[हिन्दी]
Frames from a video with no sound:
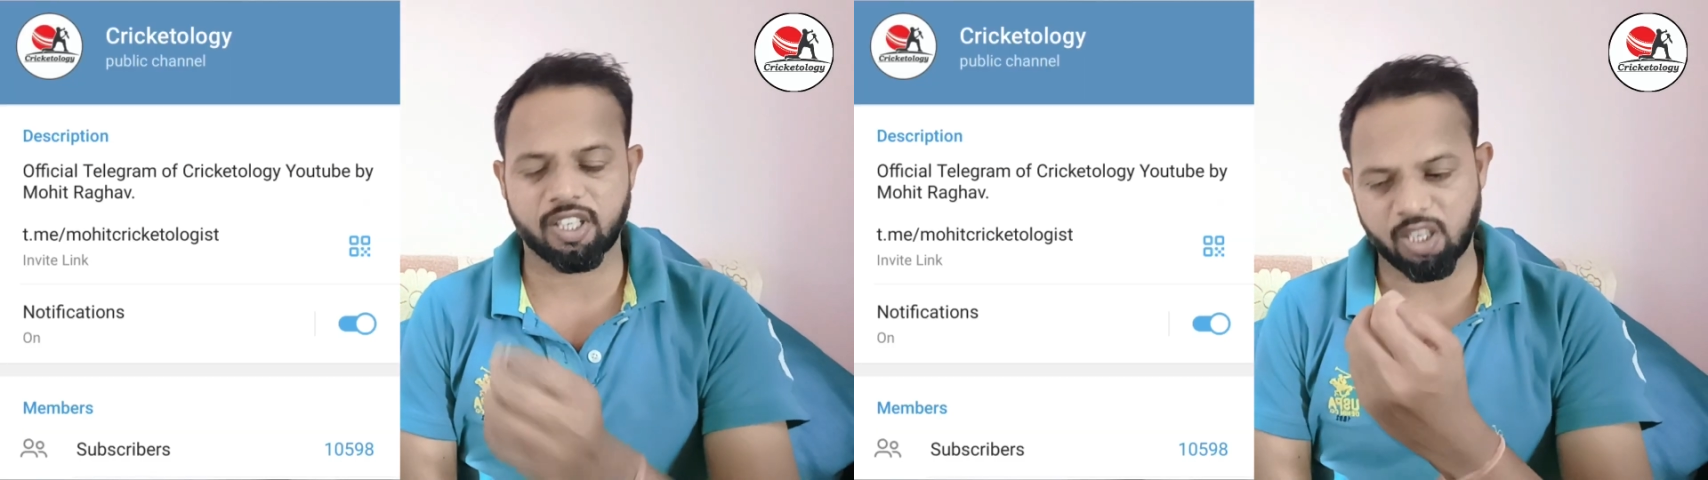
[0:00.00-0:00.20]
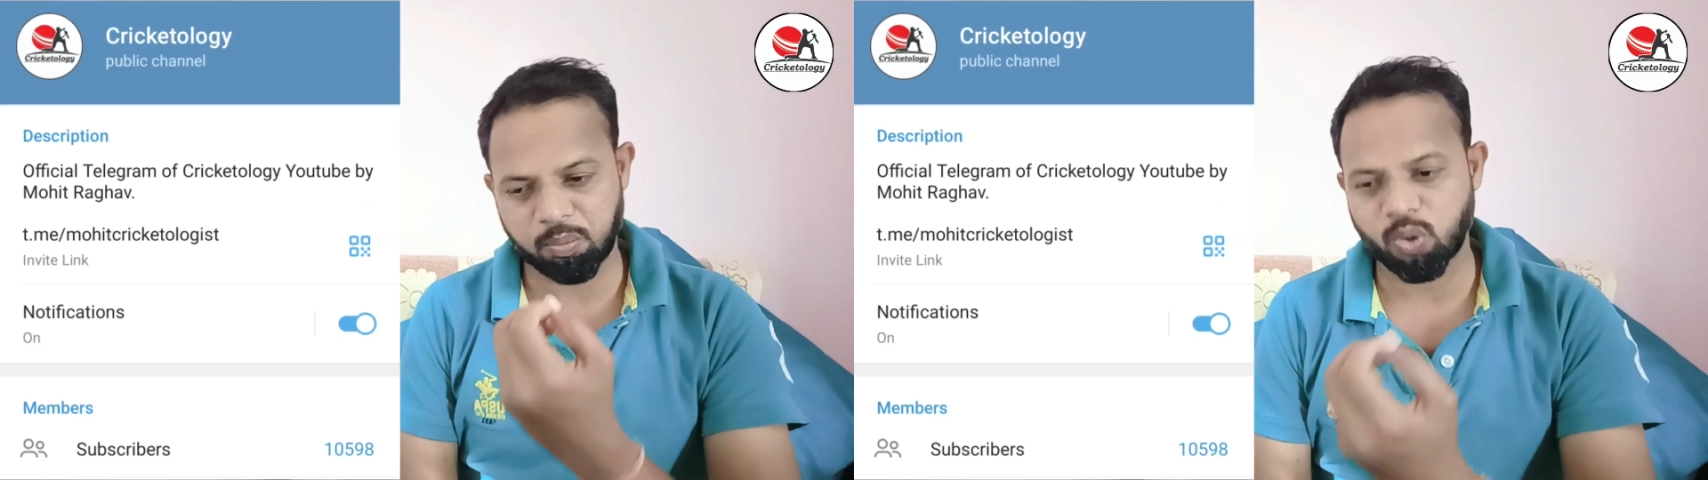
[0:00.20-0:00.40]

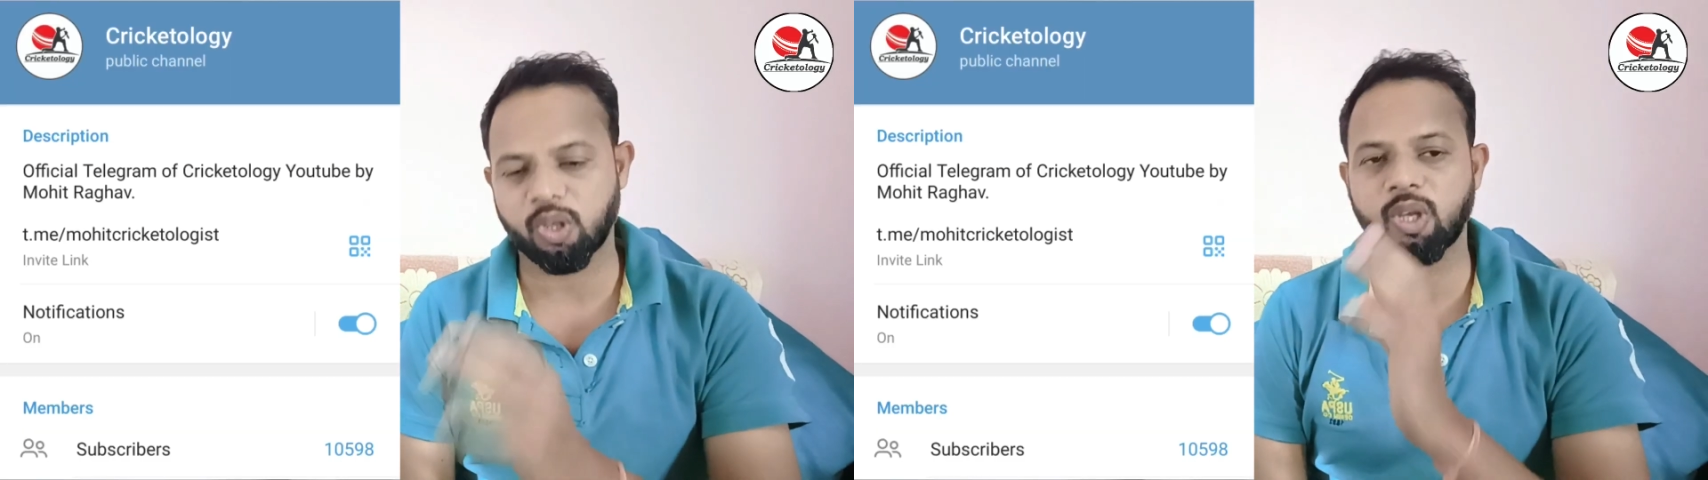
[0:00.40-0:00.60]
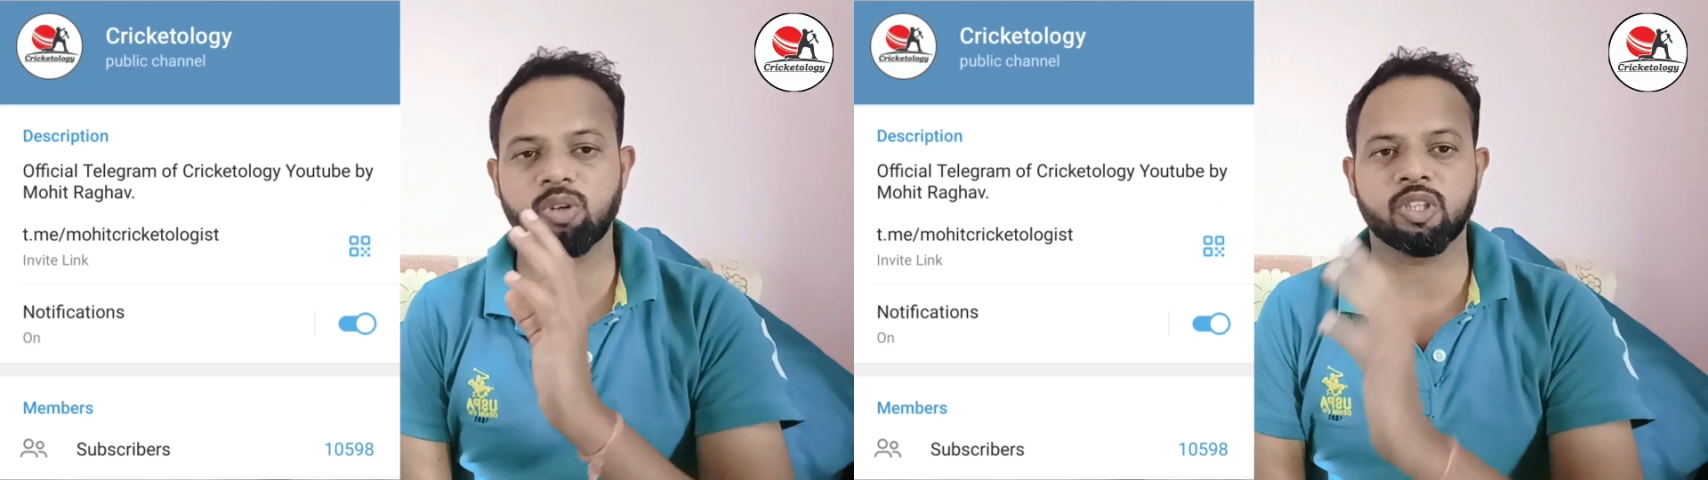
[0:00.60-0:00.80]
आपको
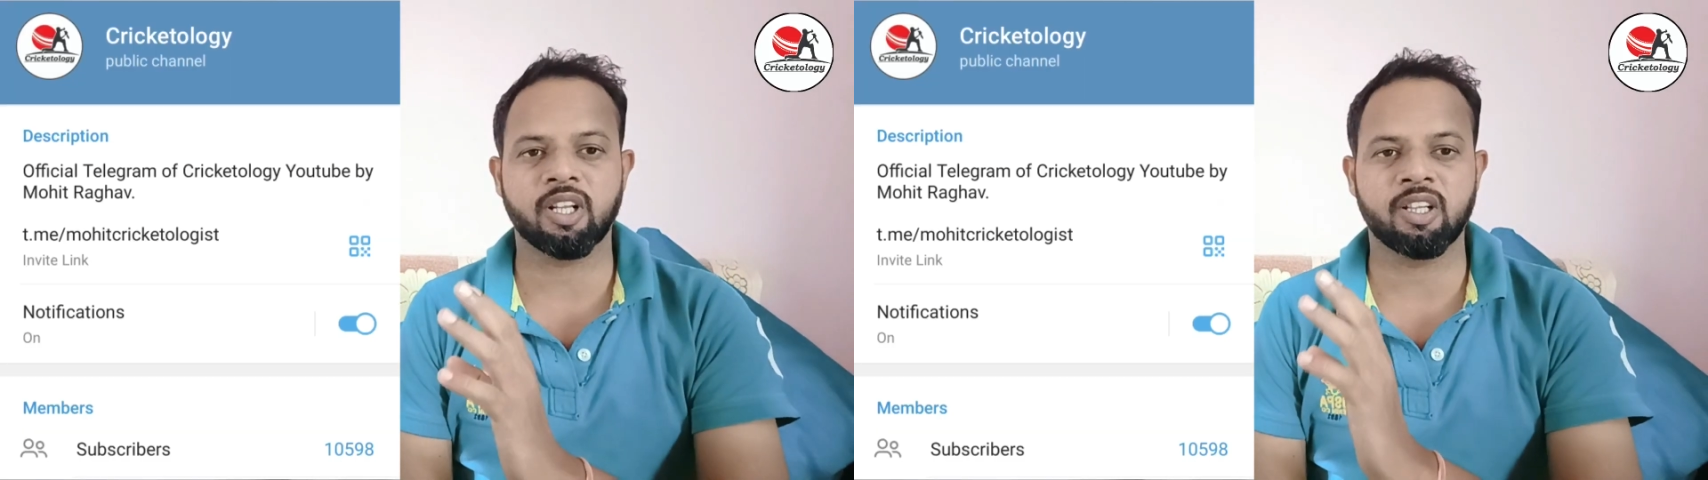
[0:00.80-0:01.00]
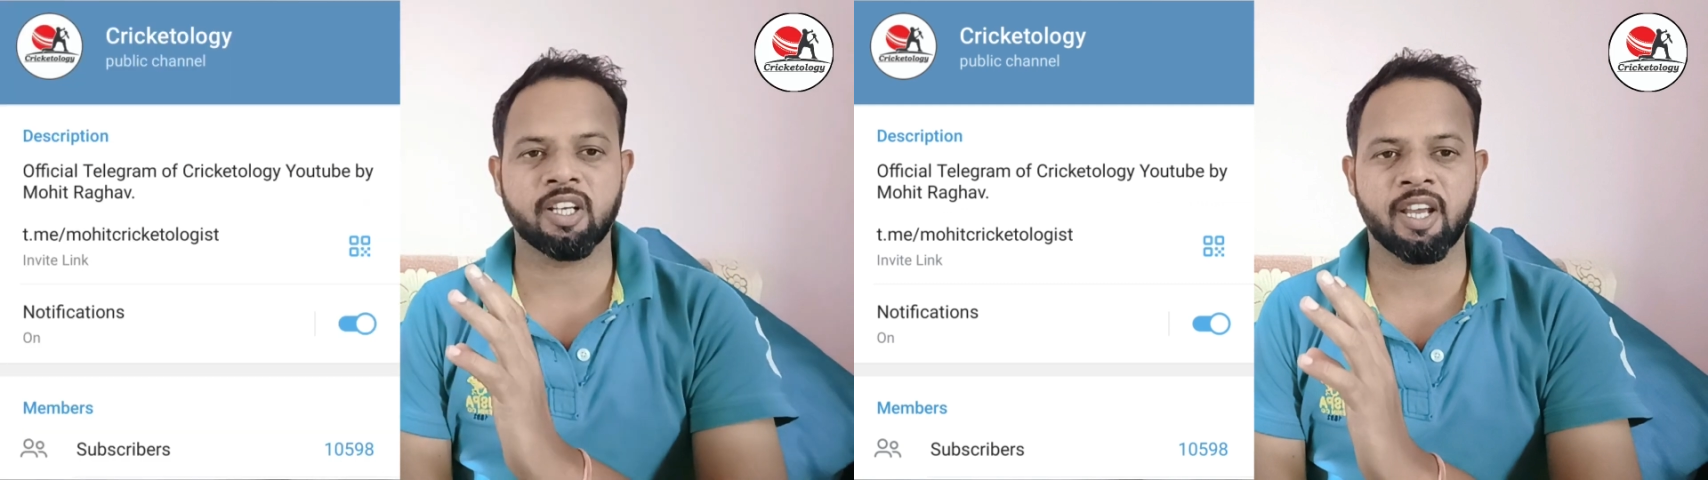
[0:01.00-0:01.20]
ढेरों चैनल
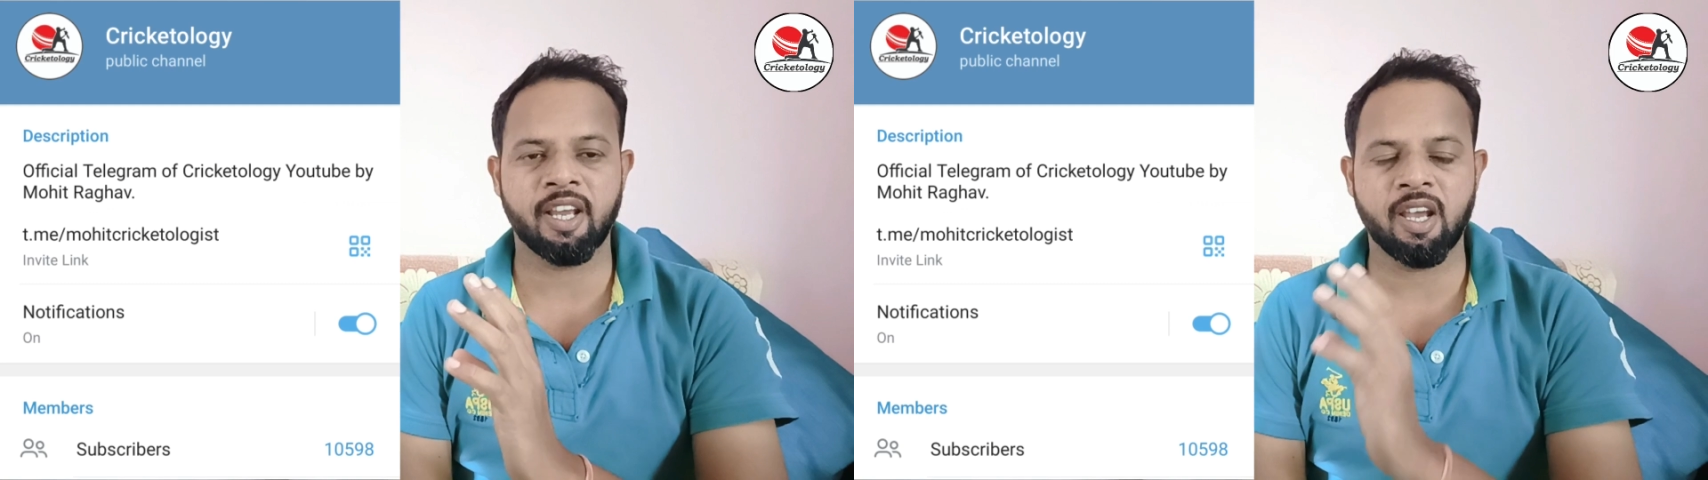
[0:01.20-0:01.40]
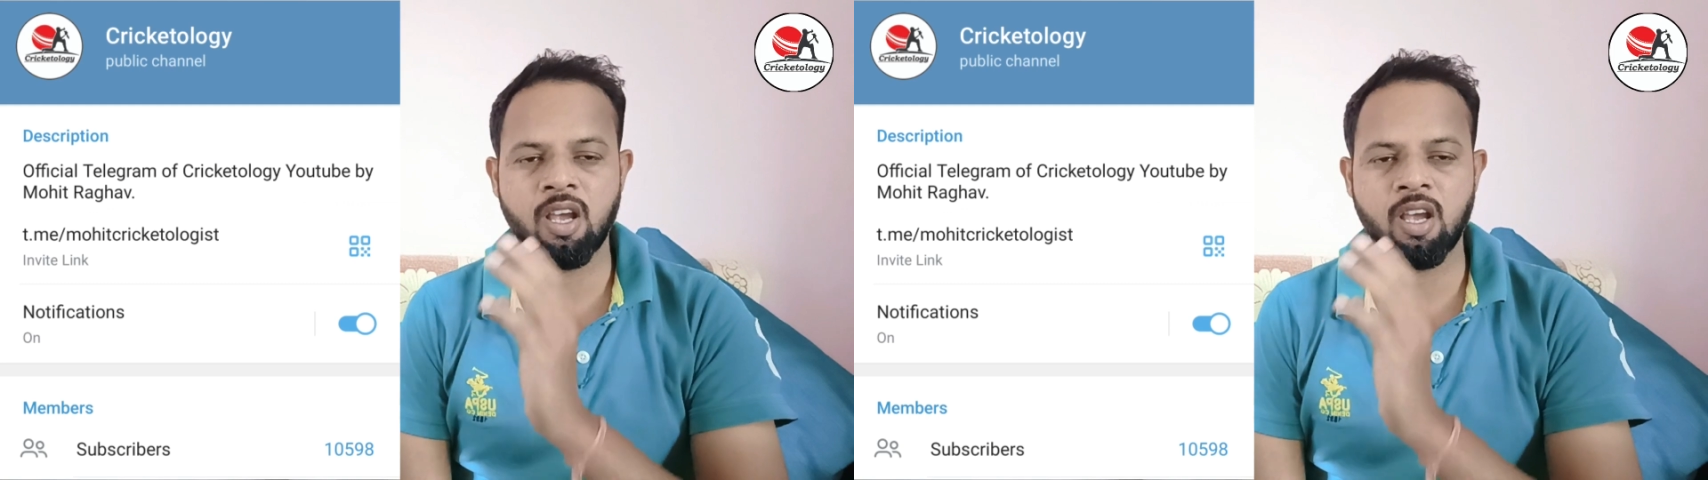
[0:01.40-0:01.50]
दिखेंगे